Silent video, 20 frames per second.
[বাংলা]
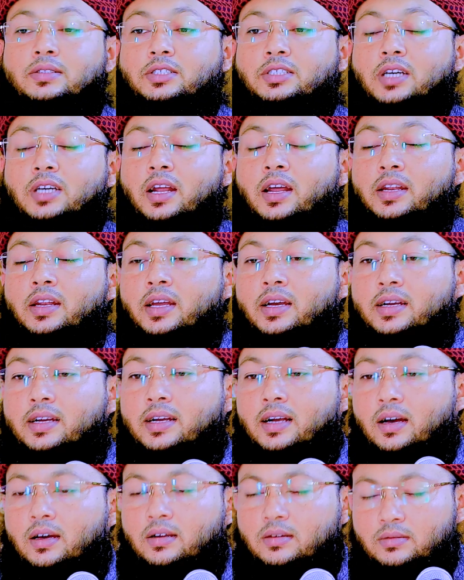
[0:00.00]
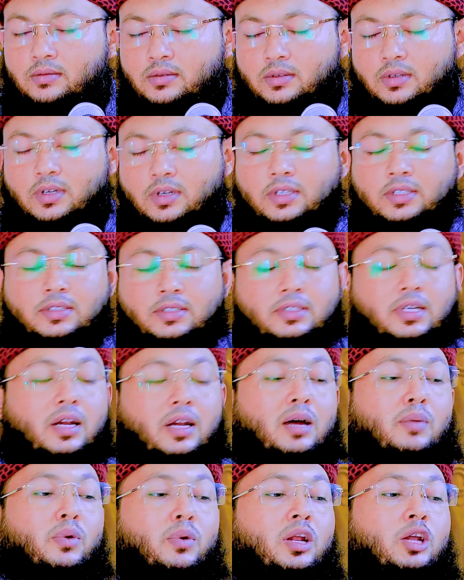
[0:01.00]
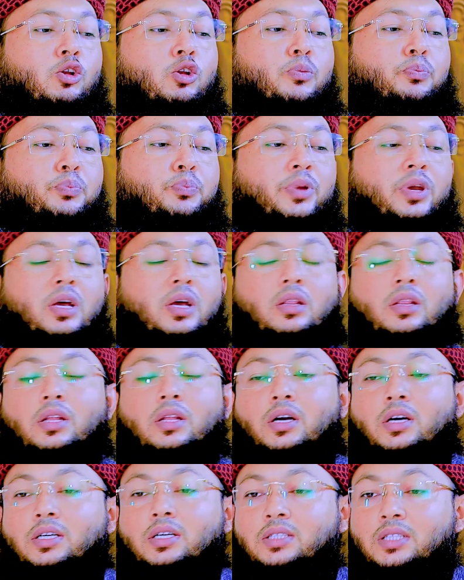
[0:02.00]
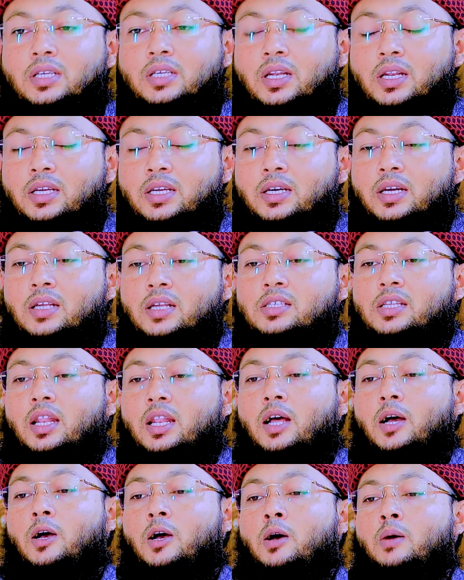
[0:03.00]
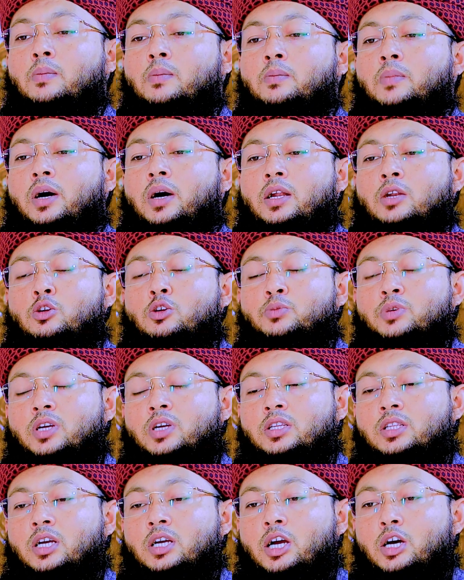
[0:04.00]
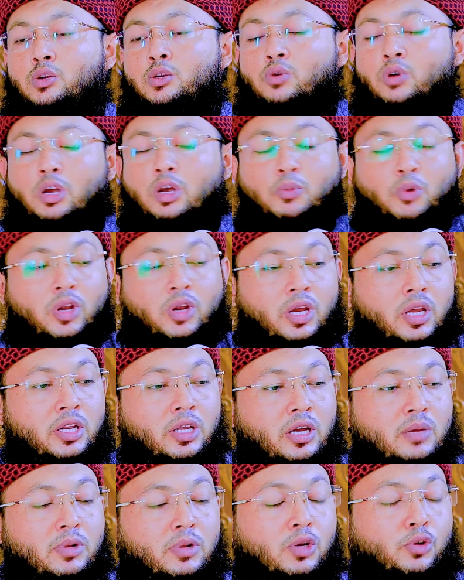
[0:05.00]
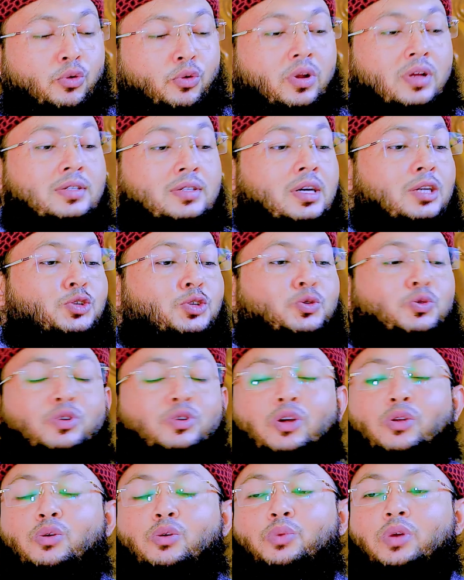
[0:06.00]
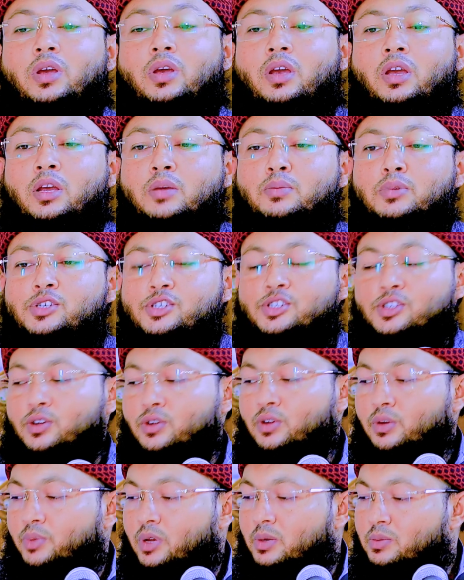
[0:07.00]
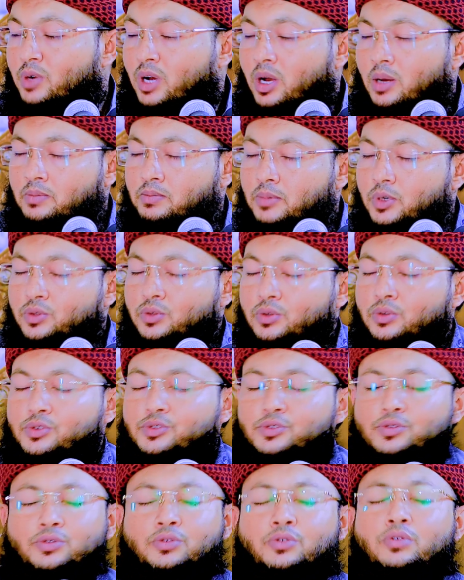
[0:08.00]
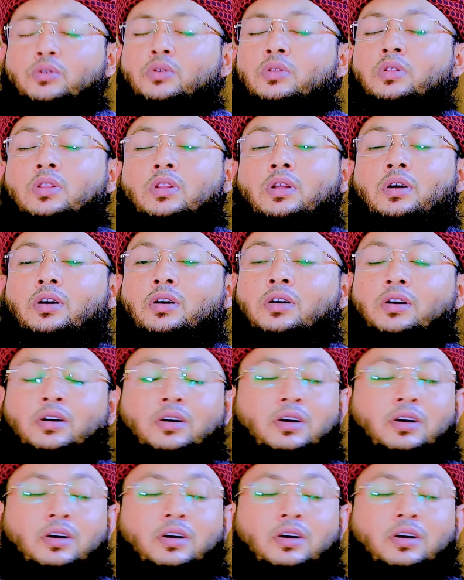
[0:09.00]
যারা নেককার তারা বলে রব্বি আল্লাহ দিনী আল ইসলাম আর নবীকে দেখানো হয় বলে ইনি আমার কলিজার টুকরা নবী বিশ্ব নবী মুহাম্মদুর রাসূলুল্লাহ